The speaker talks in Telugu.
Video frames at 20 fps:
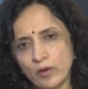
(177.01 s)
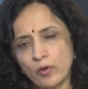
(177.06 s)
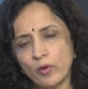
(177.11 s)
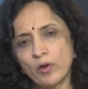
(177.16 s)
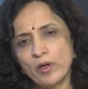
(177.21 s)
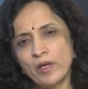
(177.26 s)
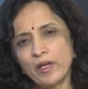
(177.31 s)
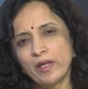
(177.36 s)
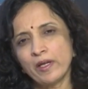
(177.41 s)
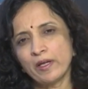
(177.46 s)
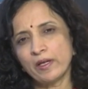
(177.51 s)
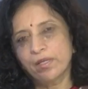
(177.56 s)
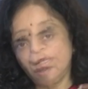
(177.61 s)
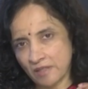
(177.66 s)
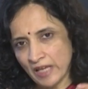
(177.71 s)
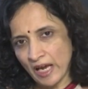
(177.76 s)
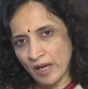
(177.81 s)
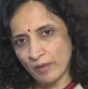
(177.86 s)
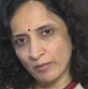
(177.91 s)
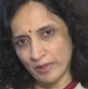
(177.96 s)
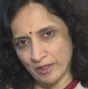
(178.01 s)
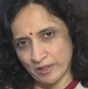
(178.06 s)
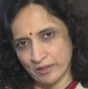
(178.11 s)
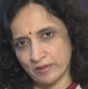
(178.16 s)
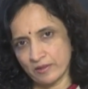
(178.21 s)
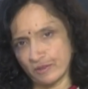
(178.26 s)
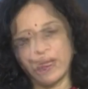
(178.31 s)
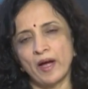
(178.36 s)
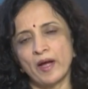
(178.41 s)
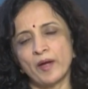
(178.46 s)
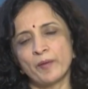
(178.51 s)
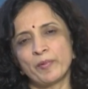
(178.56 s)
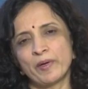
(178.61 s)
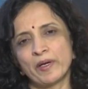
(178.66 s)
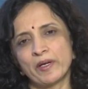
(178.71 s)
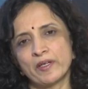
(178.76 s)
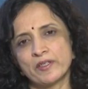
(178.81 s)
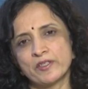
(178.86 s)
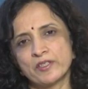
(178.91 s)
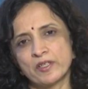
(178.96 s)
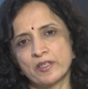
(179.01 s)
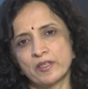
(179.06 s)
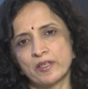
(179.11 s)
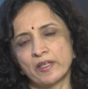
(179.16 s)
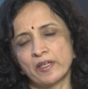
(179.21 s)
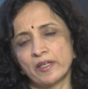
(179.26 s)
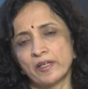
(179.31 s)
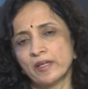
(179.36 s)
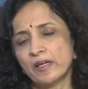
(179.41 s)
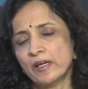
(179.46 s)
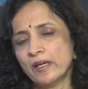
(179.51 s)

కొన్ని ట్యాబ్లెట్స్ హైపర్ టెన్షన్కి